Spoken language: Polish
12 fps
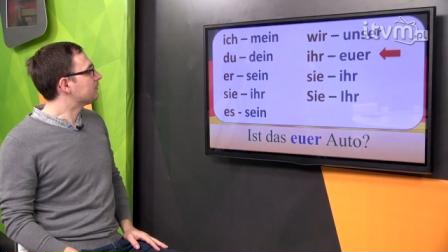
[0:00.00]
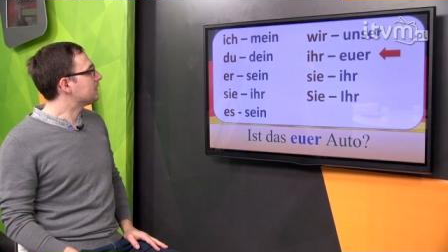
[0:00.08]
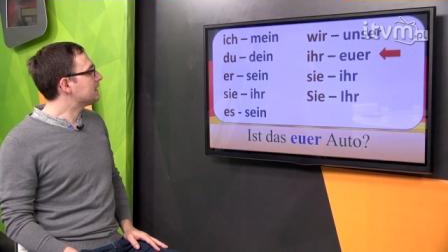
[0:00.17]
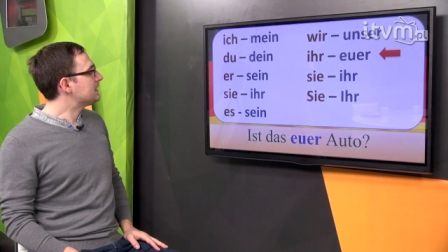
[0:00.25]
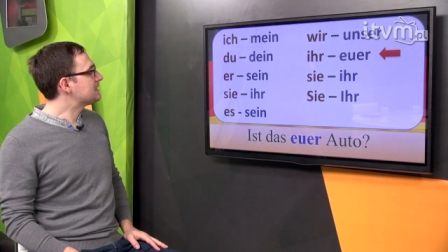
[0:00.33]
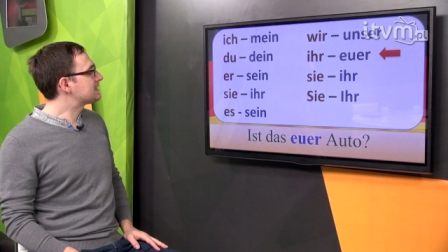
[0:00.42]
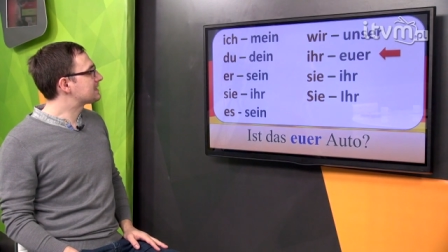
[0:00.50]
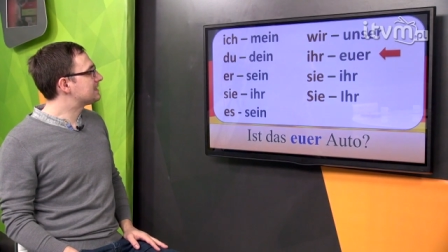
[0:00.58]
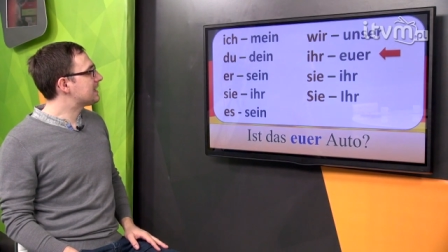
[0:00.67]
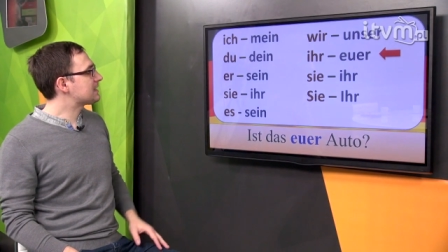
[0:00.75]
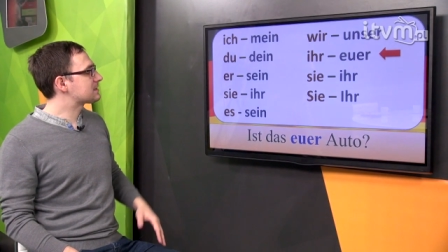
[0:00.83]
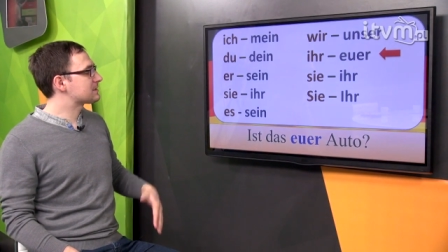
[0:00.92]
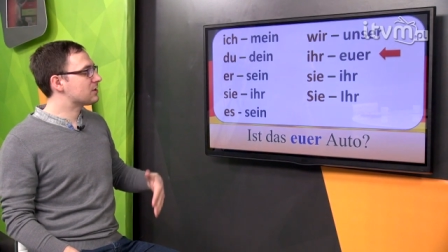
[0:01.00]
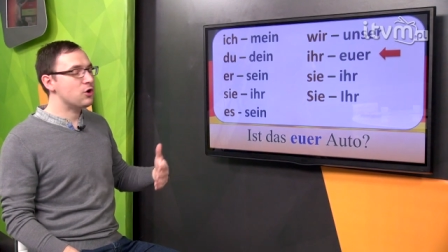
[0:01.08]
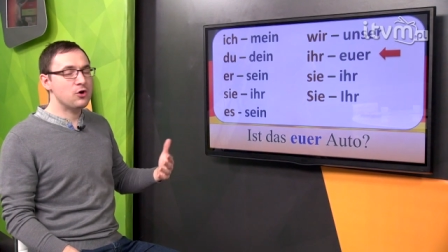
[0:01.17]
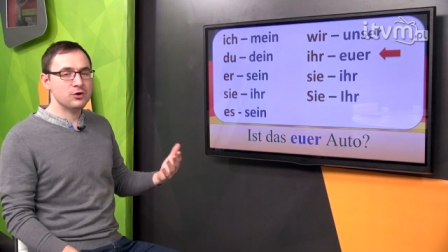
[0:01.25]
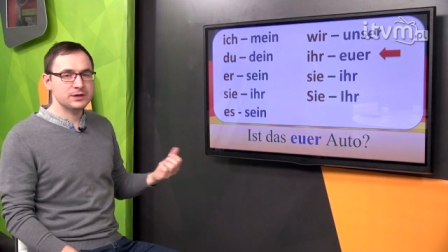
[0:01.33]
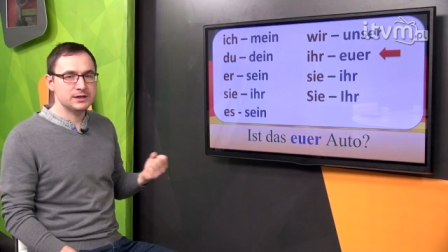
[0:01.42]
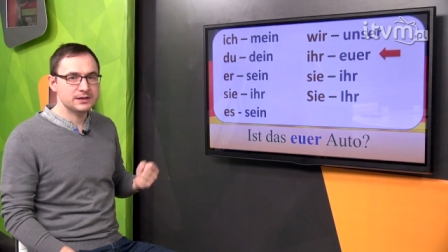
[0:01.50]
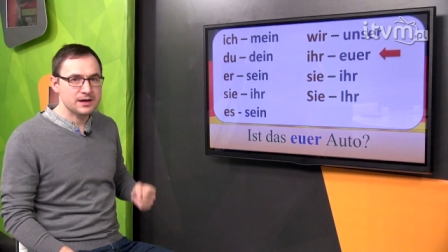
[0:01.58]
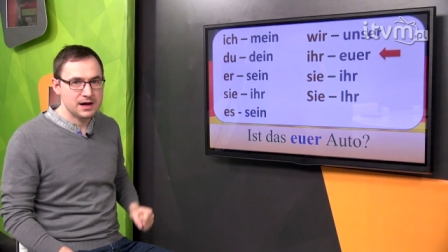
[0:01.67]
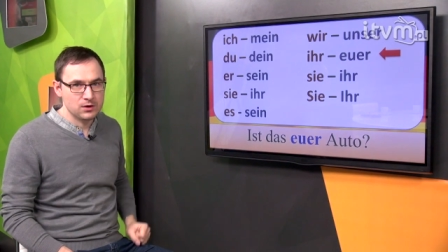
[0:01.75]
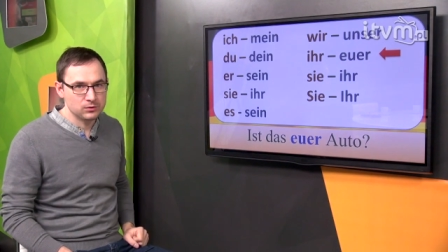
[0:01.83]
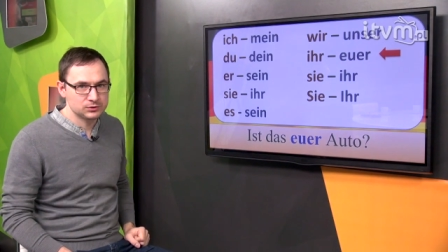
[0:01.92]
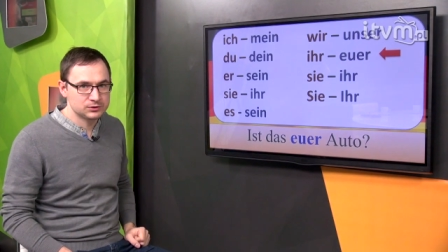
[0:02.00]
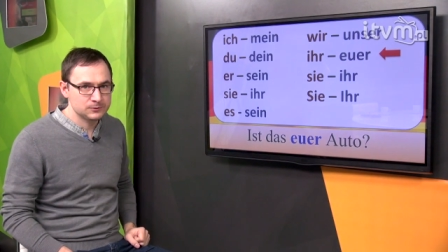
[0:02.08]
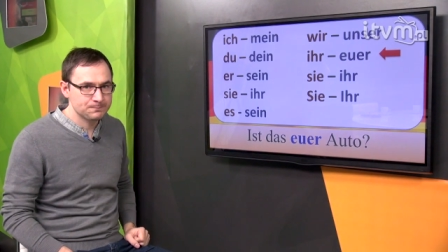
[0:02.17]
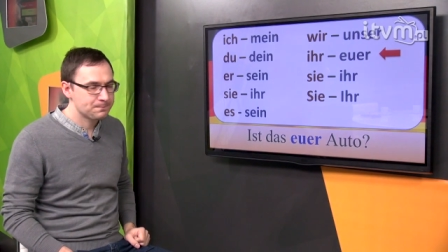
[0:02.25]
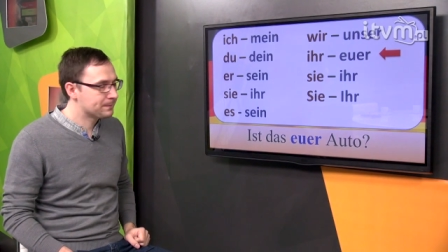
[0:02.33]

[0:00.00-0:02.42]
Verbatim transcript: Ist das euer Auto?